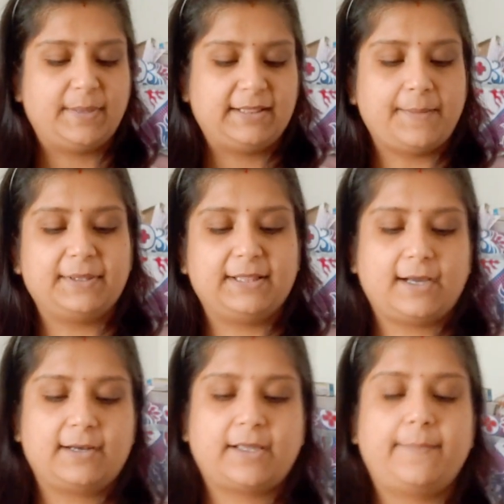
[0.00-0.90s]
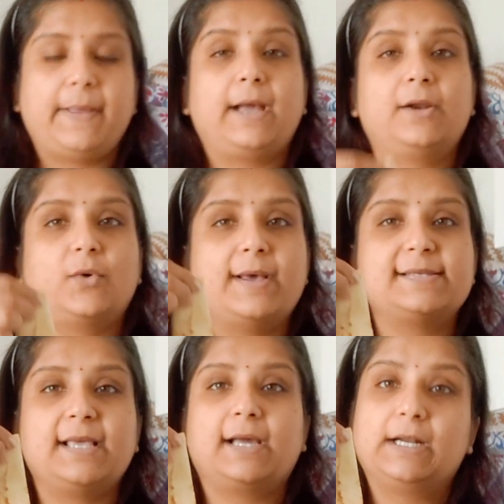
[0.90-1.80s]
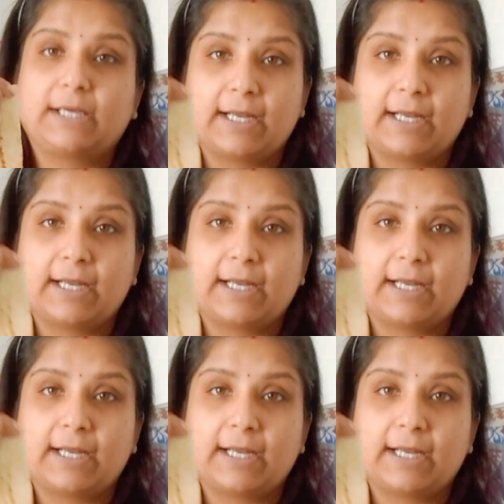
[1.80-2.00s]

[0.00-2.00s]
पतला पतला करके बैंगन को ऐसे कट